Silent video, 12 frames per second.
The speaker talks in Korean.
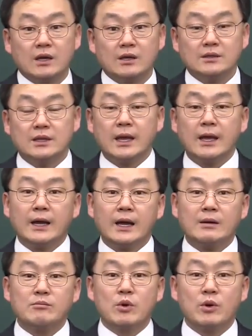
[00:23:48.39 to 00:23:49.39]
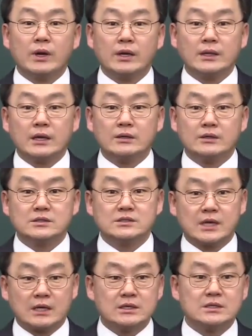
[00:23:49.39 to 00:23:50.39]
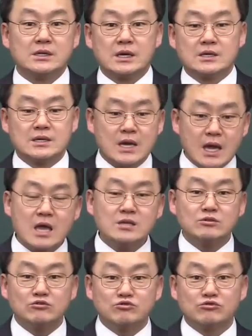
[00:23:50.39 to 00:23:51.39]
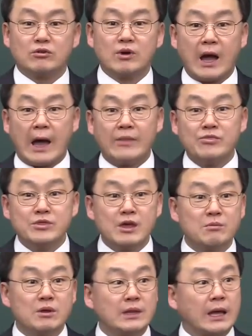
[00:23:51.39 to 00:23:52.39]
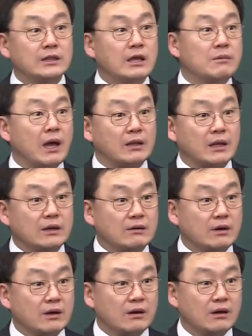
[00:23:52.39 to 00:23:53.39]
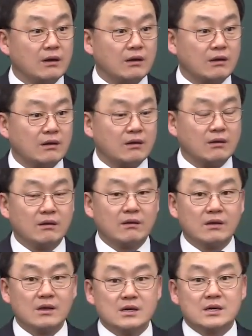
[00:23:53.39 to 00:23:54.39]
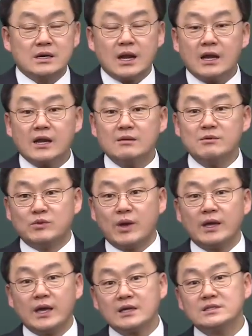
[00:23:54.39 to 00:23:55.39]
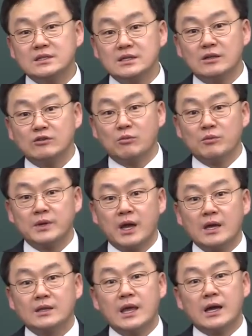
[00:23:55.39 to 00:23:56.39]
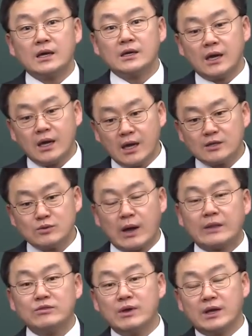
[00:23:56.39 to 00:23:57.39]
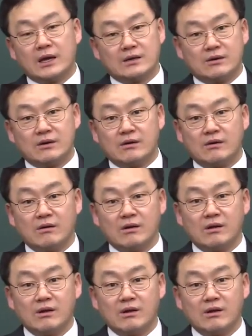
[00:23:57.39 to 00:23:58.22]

내가 못 깨달은 것을 자녀들에게 계속 주는 거예요. 안 되면 나 때문에 안 되는 거예요. 그걸 하나님이 되게 하셨는데도 뭡니까? 내가 계속 안 되게 하는 거예요.